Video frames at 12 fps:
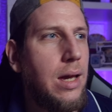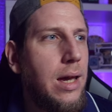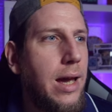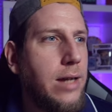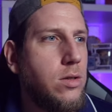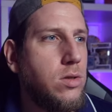
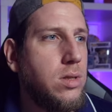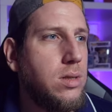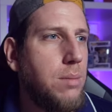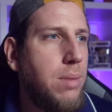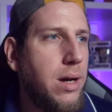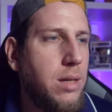
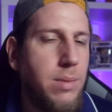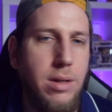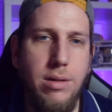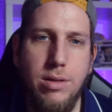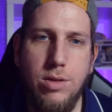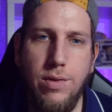Exorcista packe ich meinen
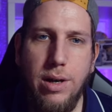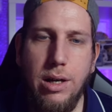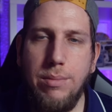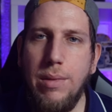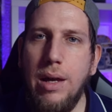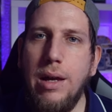
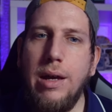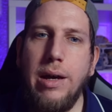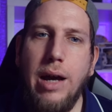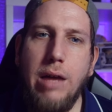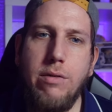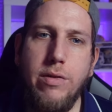T2,
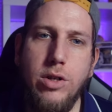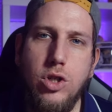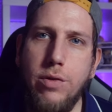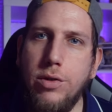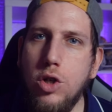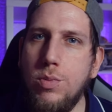einfach weil es
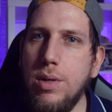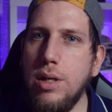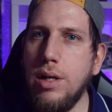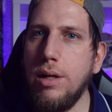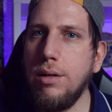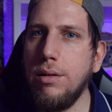Shifter spielen
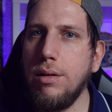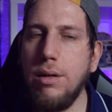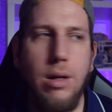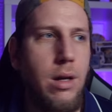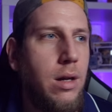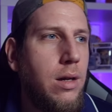kann,
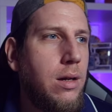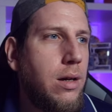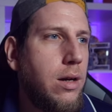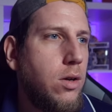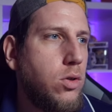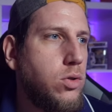
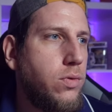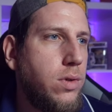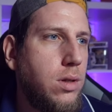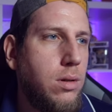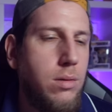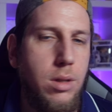genauso
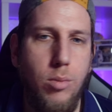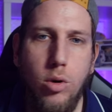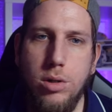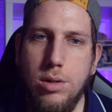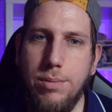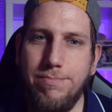wie die
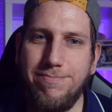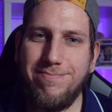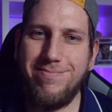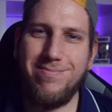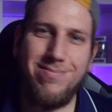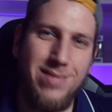Birds,
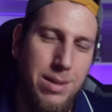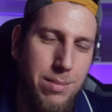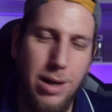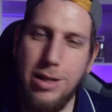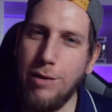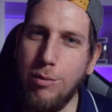
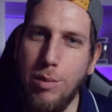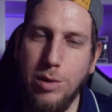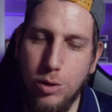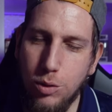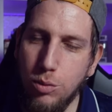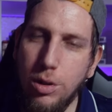packe ich einfach mal mit
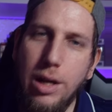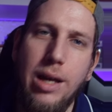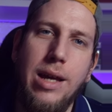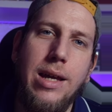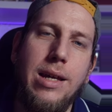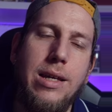dazu.
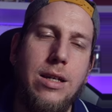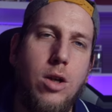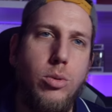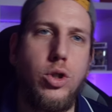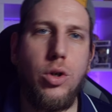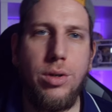Ich
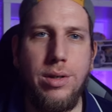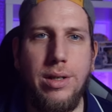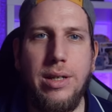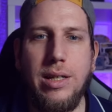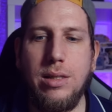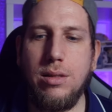glaube schon,
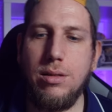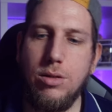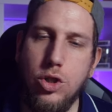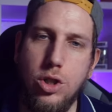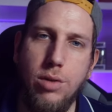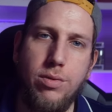dass
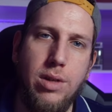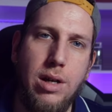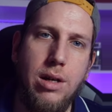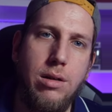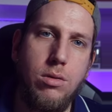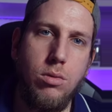
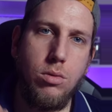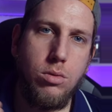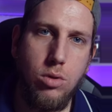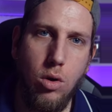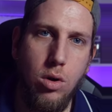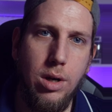Shifter
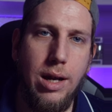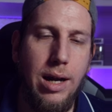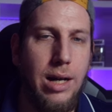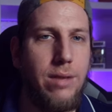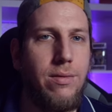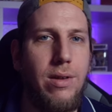und Droll
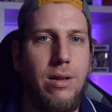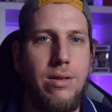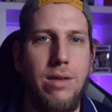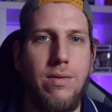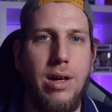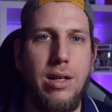Karten
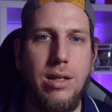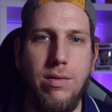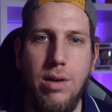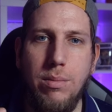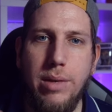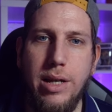sein werden, die
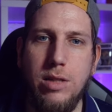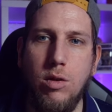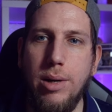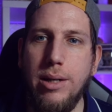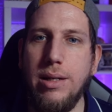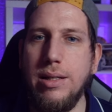wir im nächsten
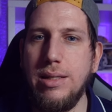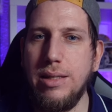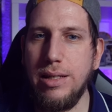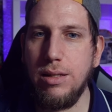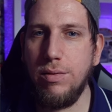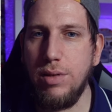Format
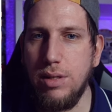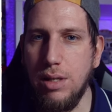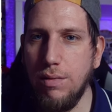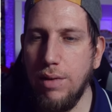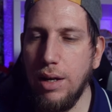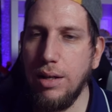sehr, sehr viel
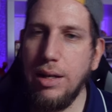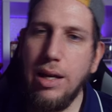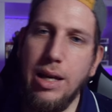sehen werden.